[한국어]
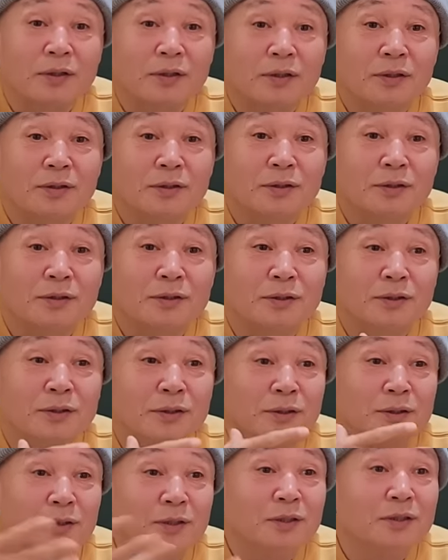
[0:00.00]
그,
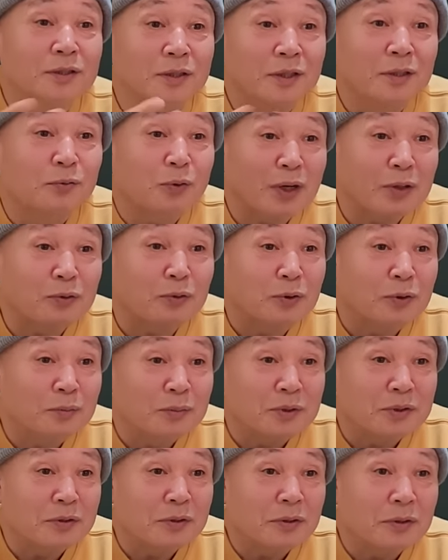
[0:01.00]
저, 인터넷
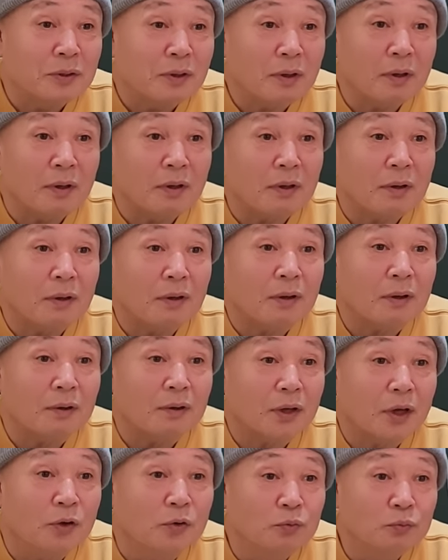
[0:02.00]
활동하면서. 아,
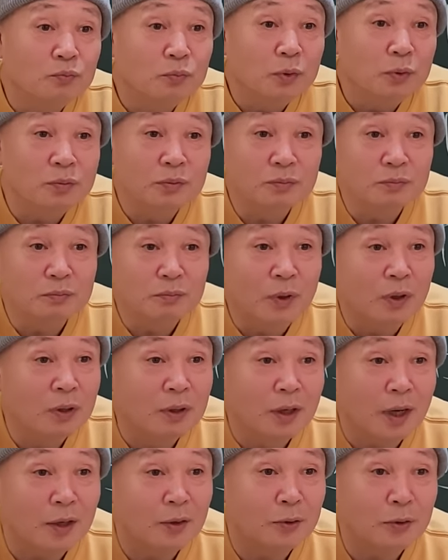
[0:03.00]
개운법은
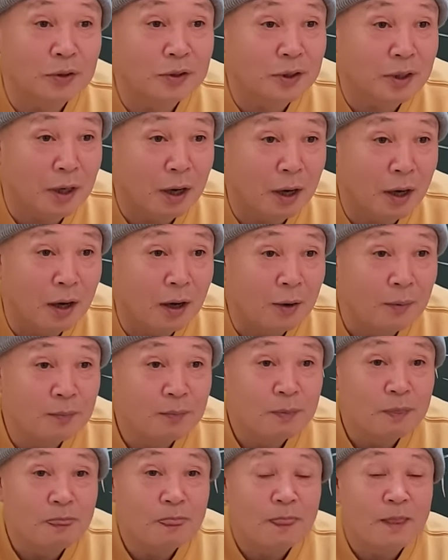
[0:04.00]
뭔가요? 하니까
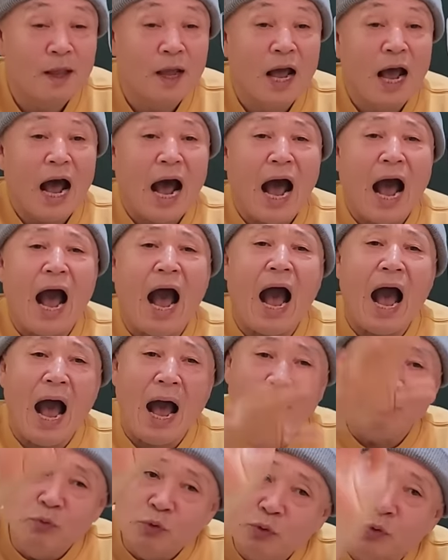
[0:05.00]

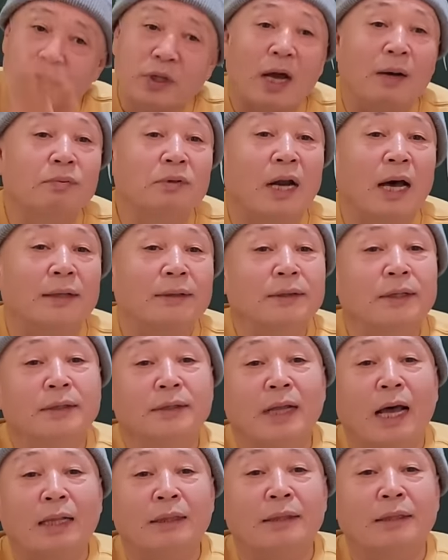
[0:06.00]
아무도 답을 안,
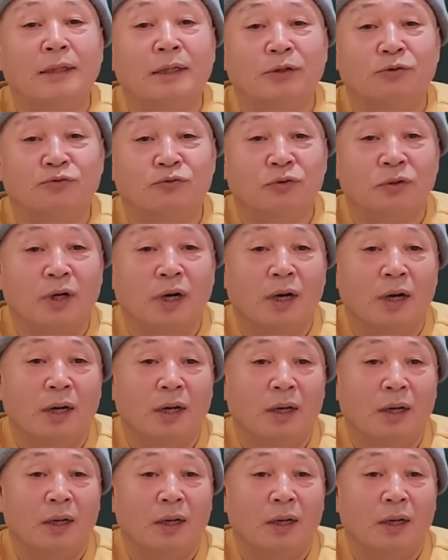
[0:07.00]
안 달아주더라.